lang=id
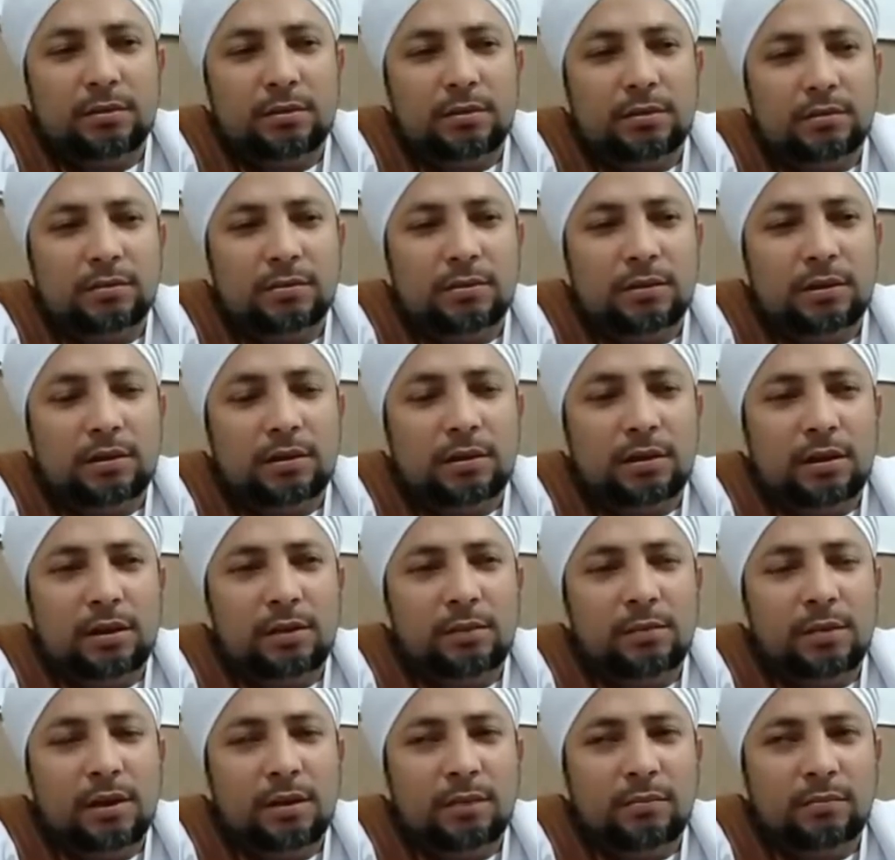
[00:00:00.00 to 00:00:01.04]
Sayyidina
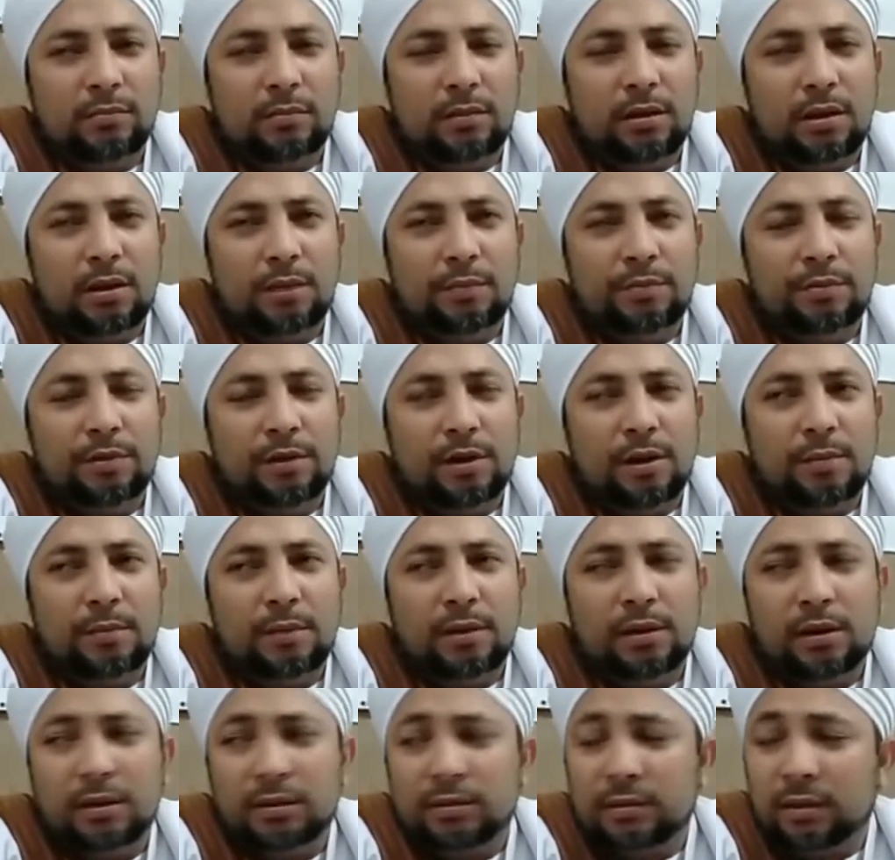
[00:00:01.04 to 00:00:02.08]
Imam
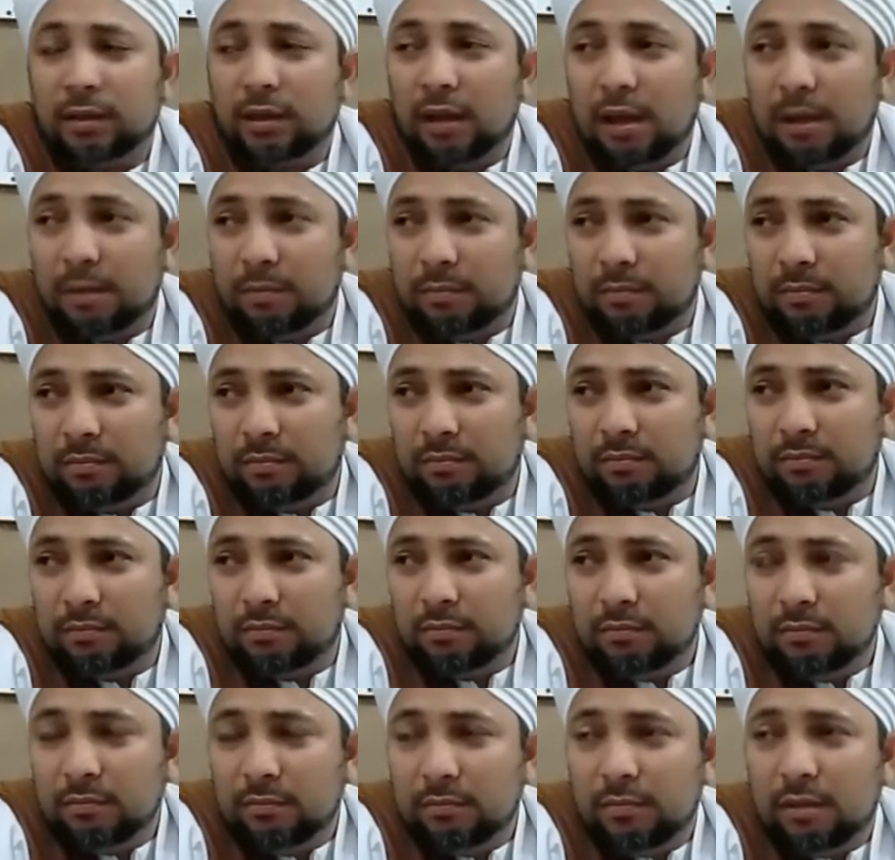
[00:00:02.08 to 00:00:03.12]
Abdurrahman as
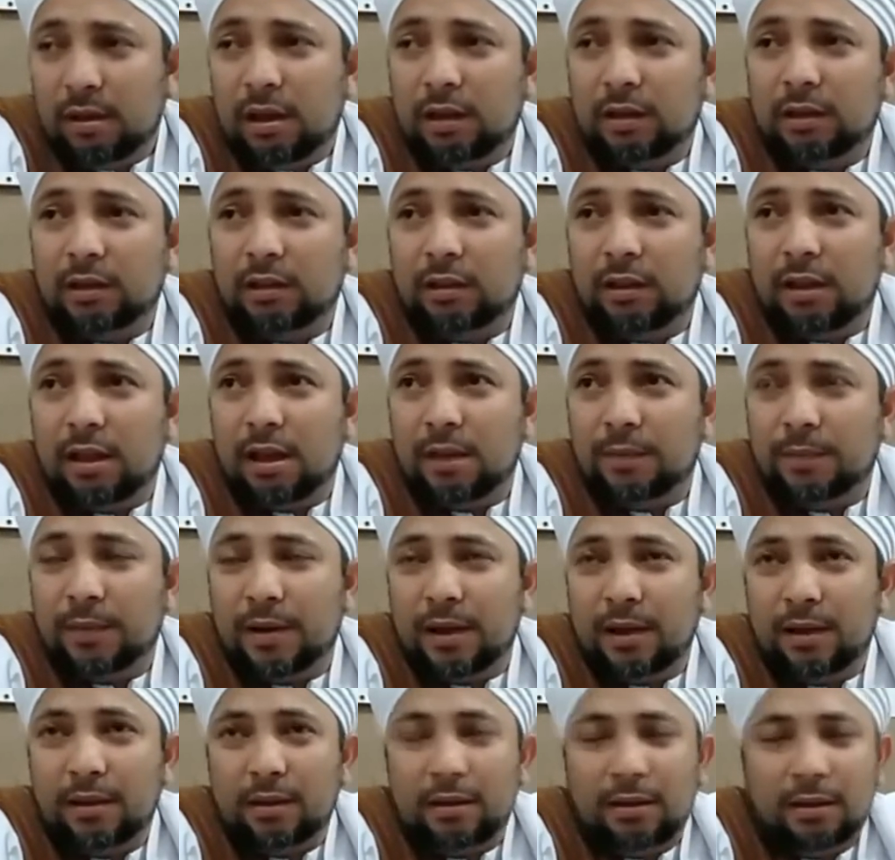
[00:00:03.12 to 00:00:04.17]
Akhirnya apa?